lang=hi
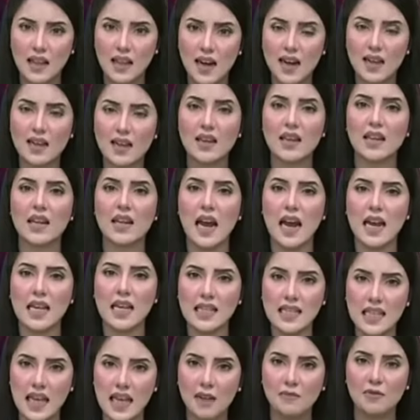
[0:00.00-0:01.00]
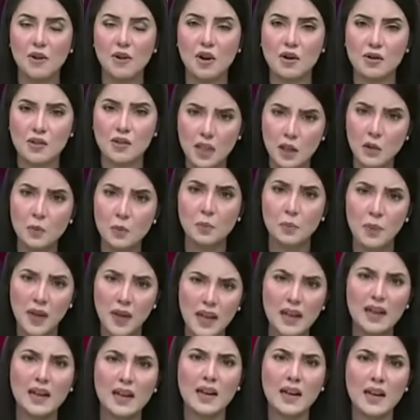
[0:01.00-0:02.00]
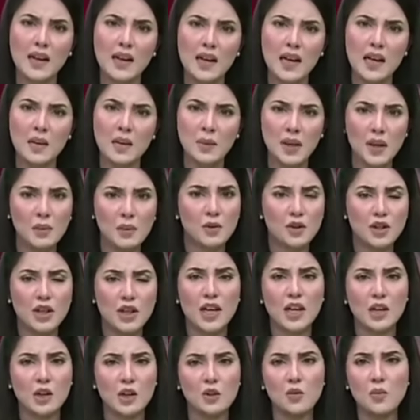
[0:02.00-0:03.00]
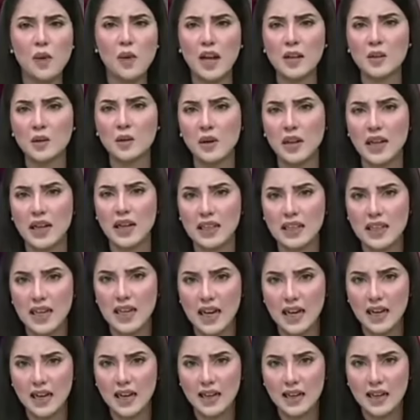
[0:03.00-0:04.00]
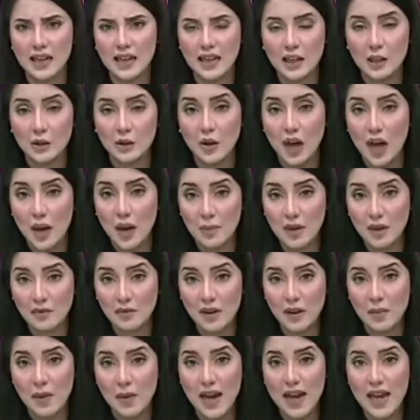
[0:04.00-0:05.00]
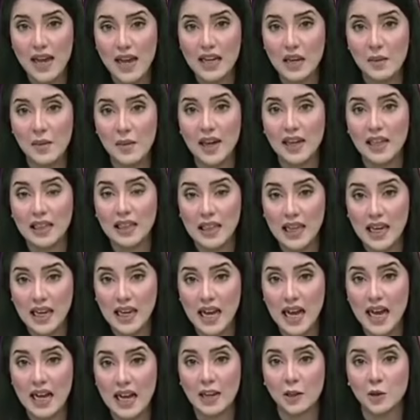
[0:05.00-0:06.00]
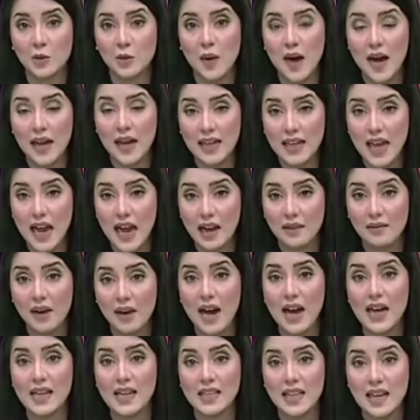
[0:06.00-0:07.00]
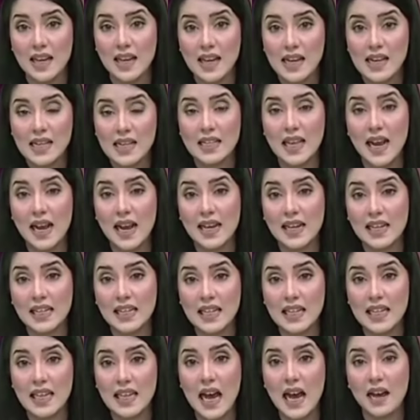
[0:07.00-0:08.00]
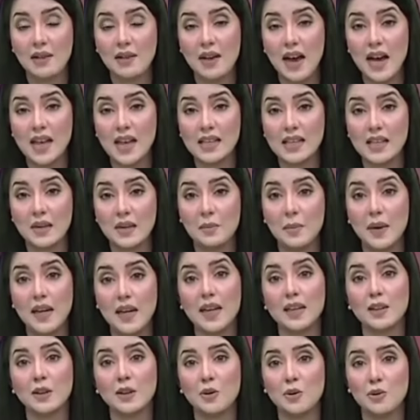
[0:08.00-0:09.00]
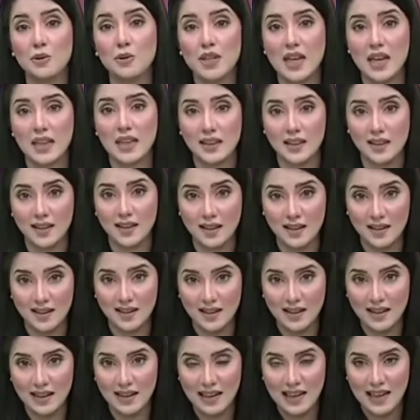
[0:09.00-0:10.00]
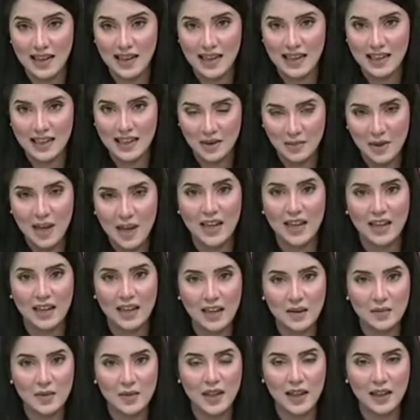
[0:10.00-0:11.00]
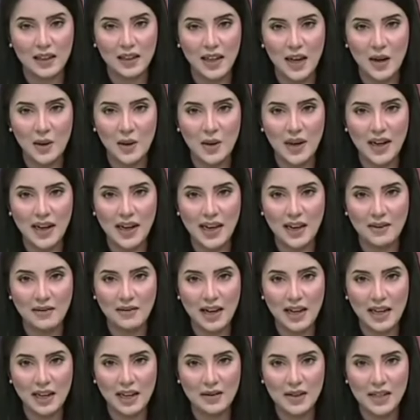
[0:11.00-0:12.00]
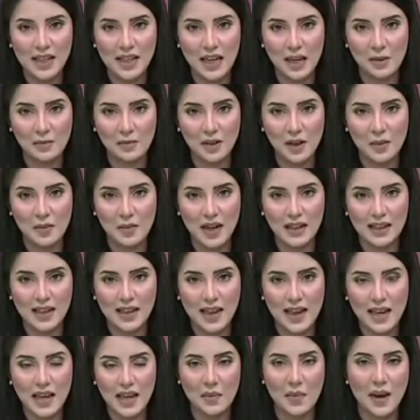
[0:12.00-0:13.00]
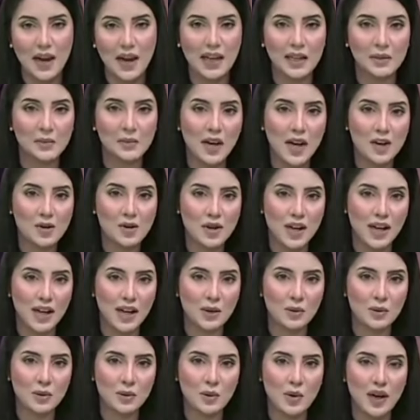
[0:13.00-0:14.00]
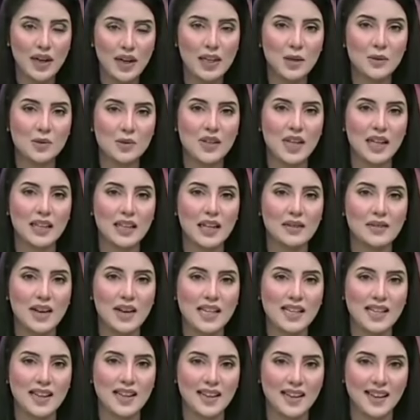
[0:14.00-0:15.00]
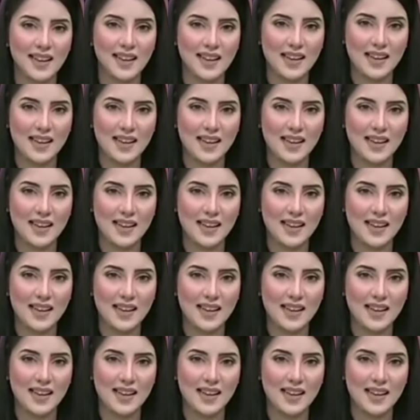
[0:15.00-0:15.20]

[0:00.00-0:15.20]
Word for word: किसी तरह की इंसाफी और जुल्म फिर फिर मुझे क्यों माजूल कर दिया तो आपने फरमाया कि मैंने देखा कि तुम्हारी आवाज़ साहिल की आवाज़ से बुलंद हो जाती है नबी करीम सल्लल्लाहु अलैहि वसल्लम फरमाते हैं कि मैं इल्म का शहर हूं अली उसका दरवाज़ा